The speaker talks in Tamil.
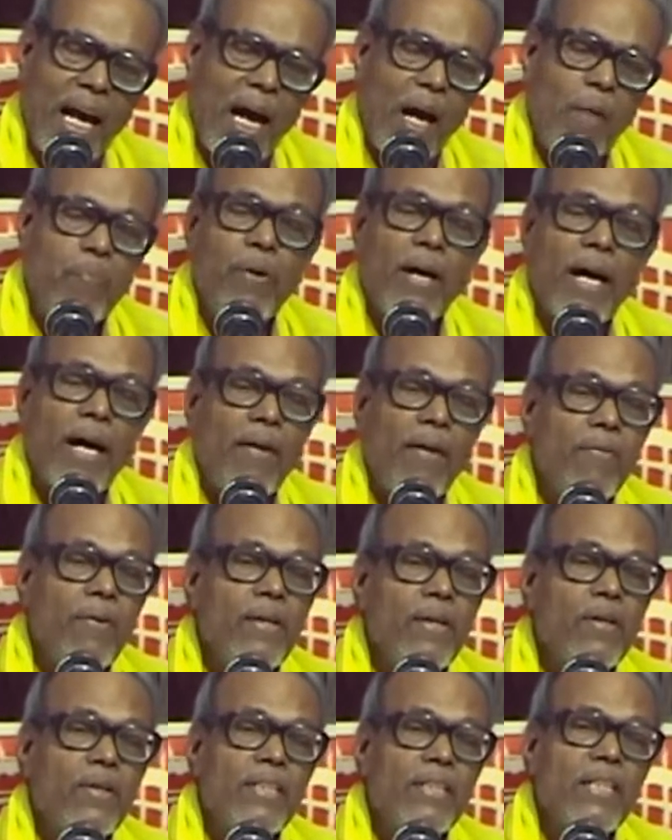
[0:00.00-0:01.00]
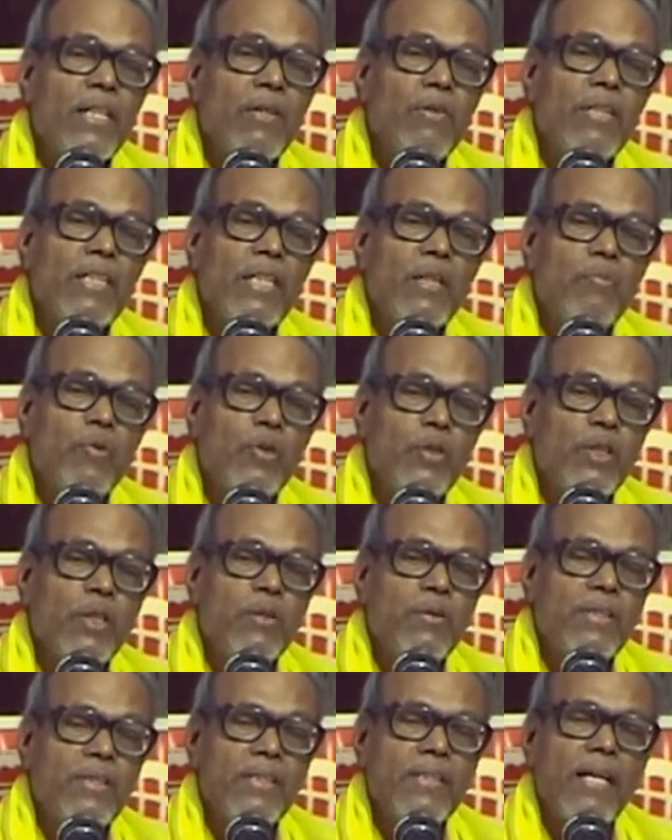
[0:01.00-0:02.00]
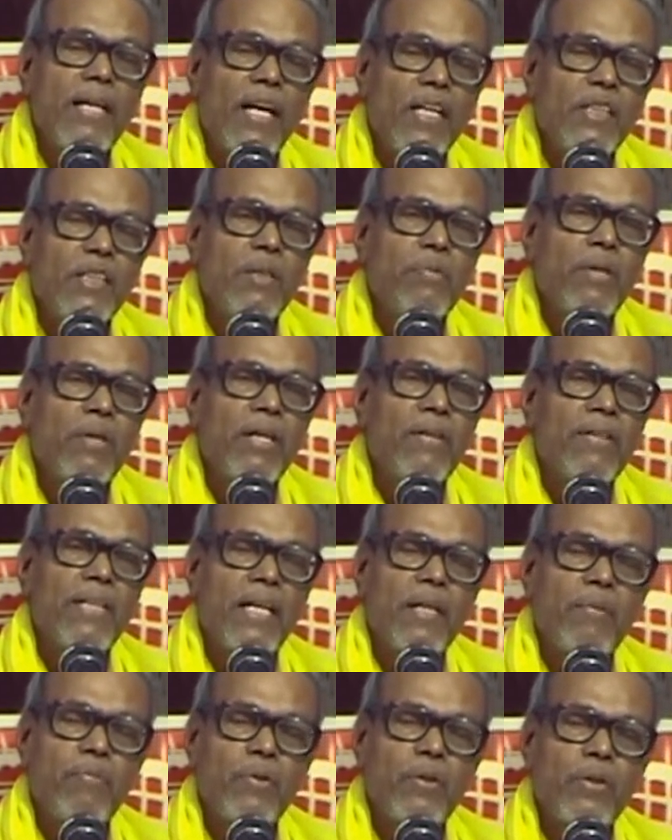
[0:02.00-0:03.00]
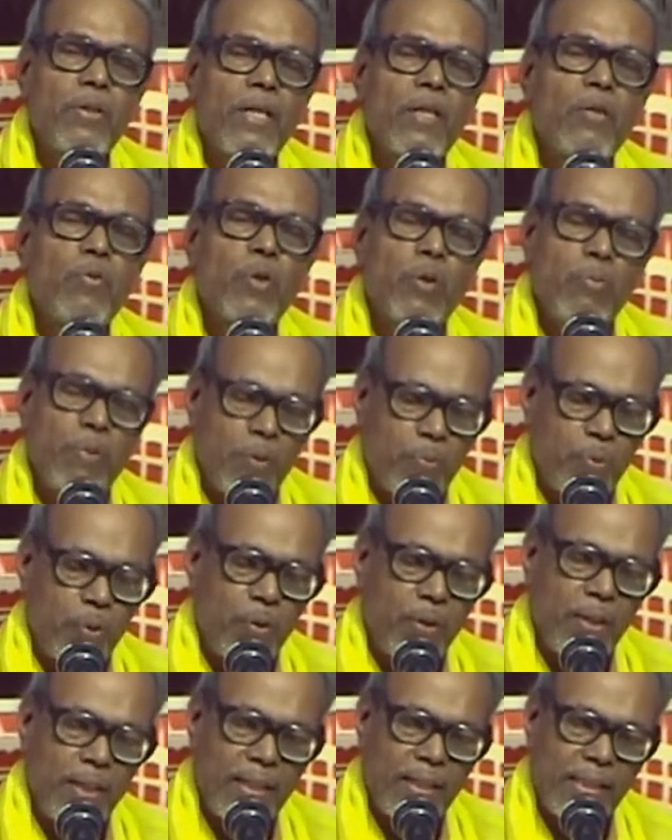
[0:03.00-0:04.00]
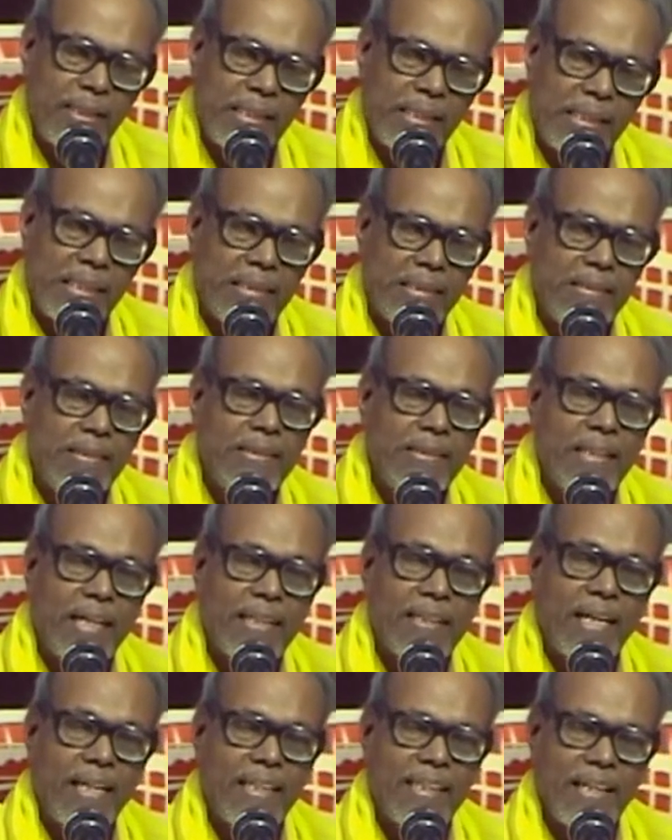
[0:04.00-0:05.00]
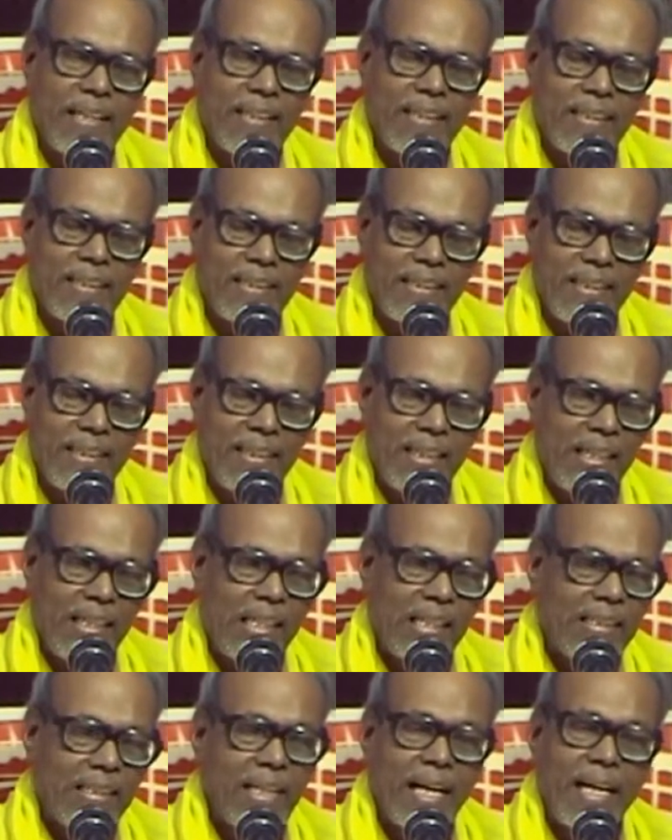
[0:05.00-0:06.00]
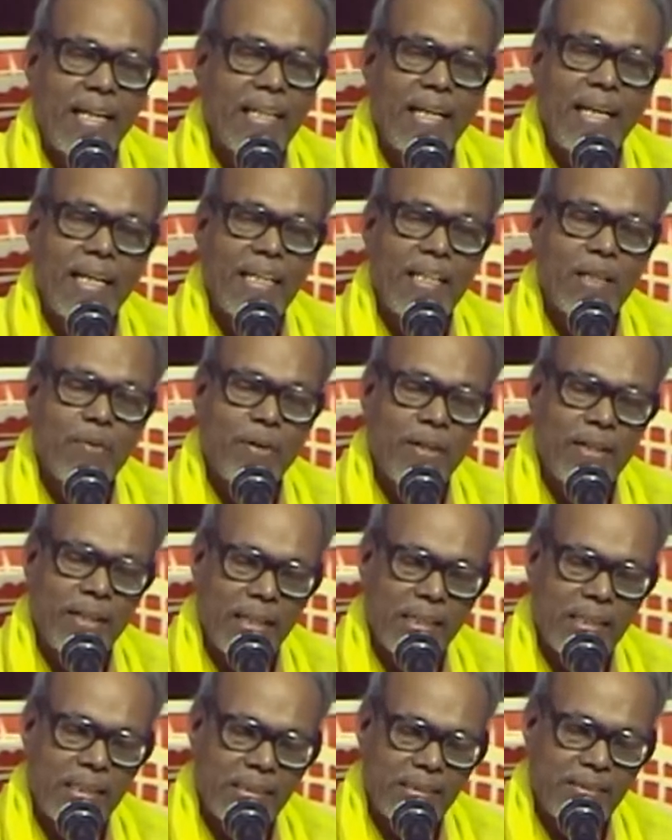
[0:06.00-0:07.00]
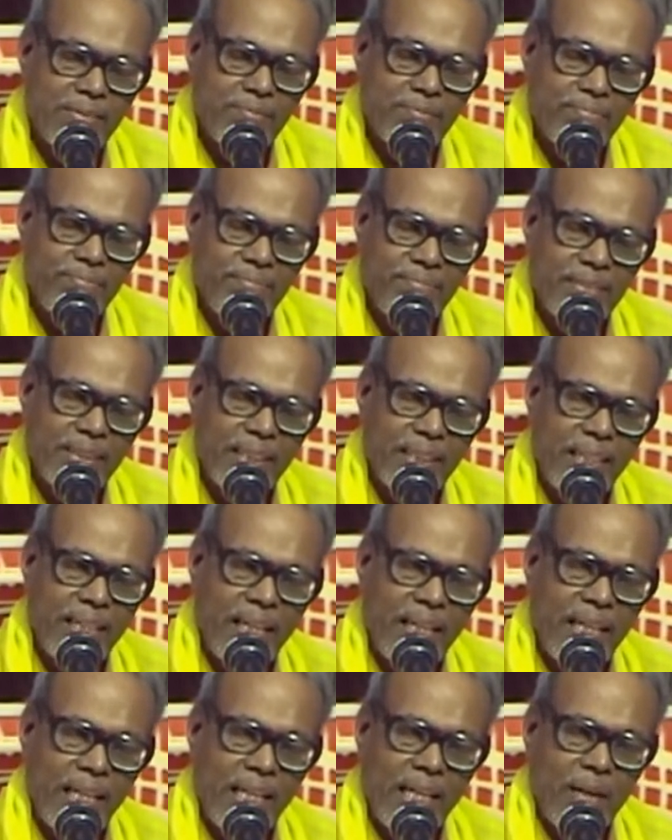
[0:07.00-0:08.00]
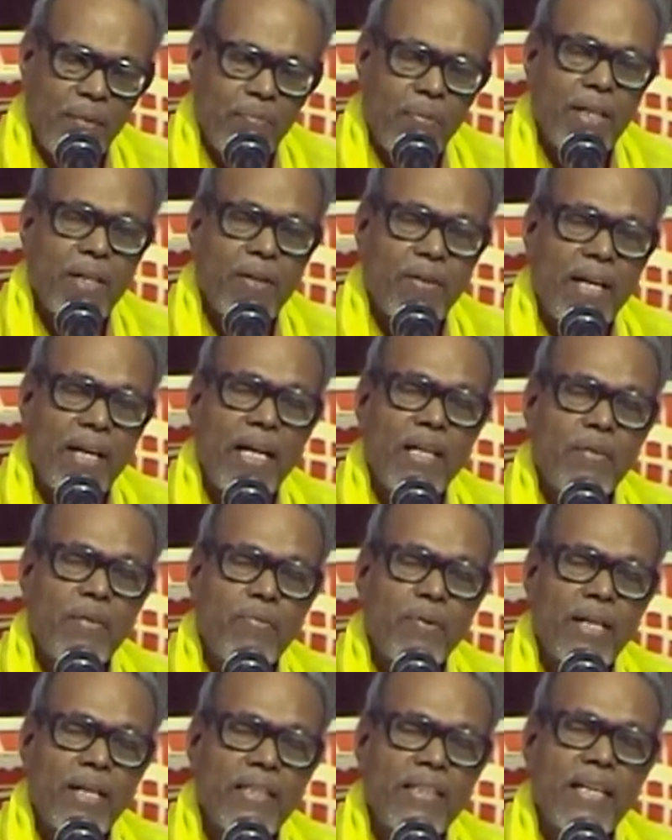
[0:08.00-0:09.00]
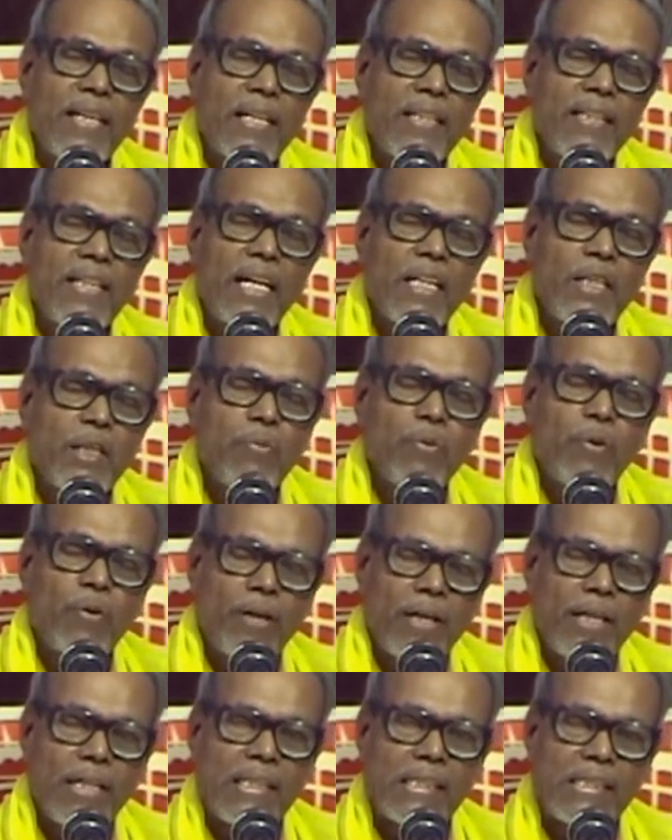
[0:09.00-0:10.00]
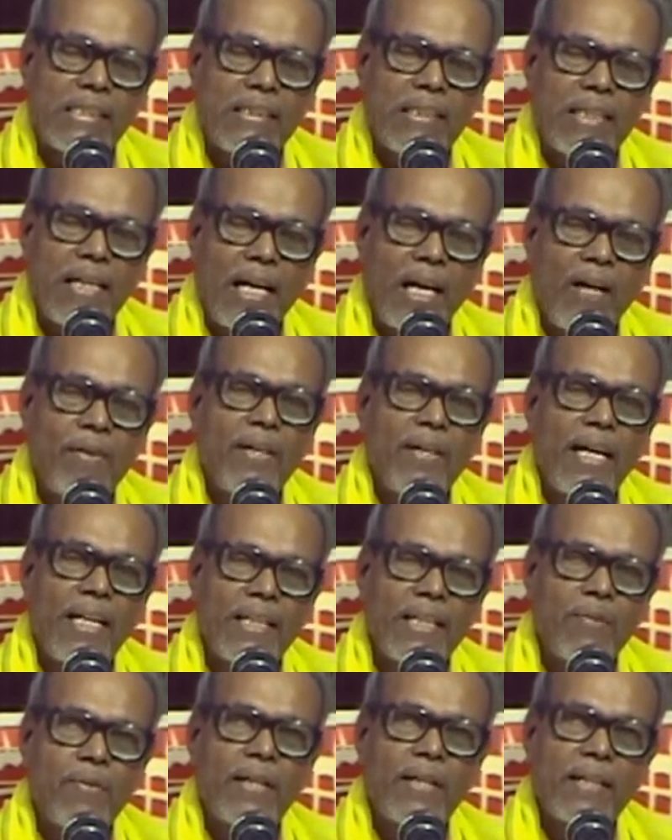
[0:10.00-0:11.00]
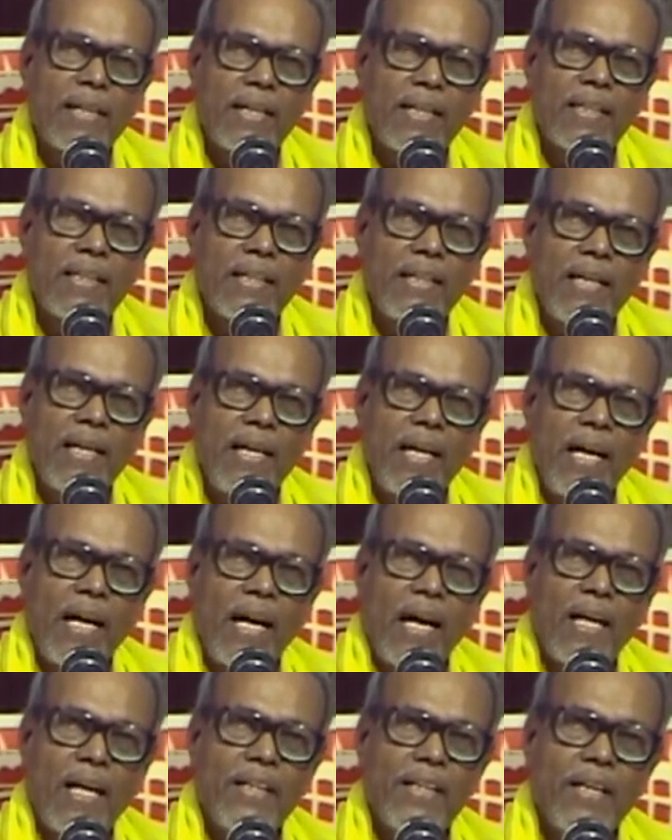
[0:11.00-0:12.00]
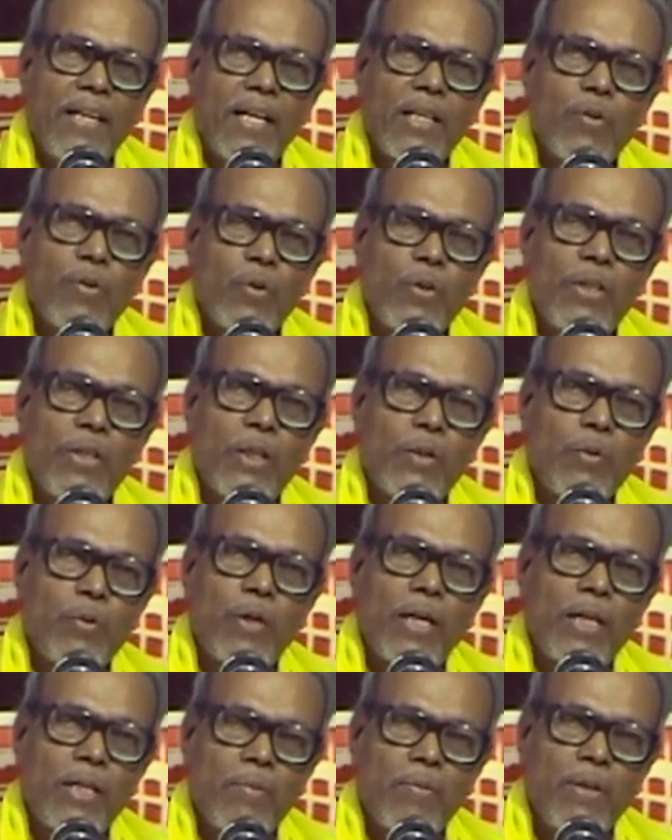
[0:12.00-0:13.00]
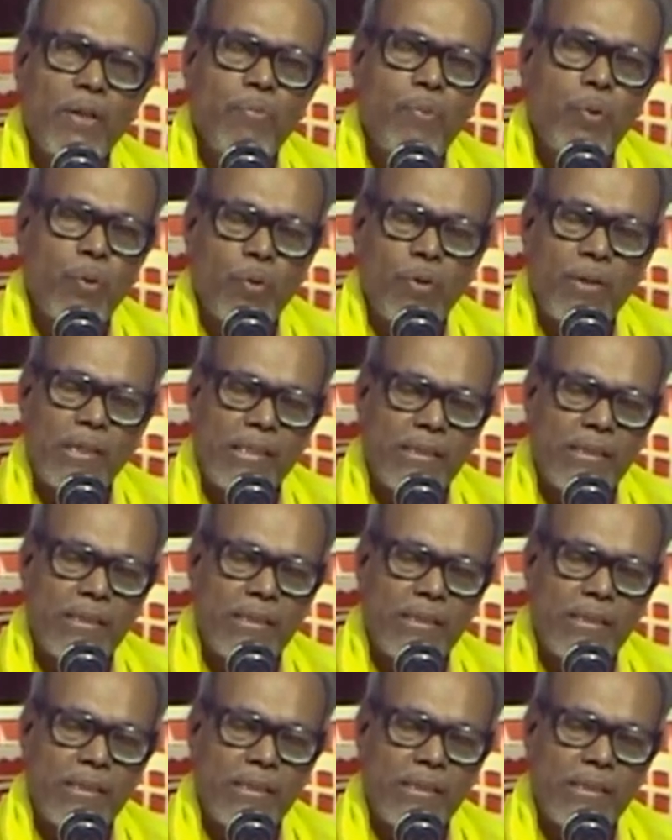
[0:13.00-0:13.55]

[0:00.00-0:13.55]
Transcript: அப்போ அவர்களுடைய திருவடியை பூஜித்து ஆசி பெற நினைப்பது தான் உண்மை பொருள் அது அழியாதது ஞானிகள் அழிய மாட்டார்கள் மற்றவர்கள் பிறந்து இறந்து அழிந்து போவார்கள் அவர்கள் அழிய மாட்டார்கள் அழியாத ஒன்று எதுவோ அதான் மெய்ப்பொருள்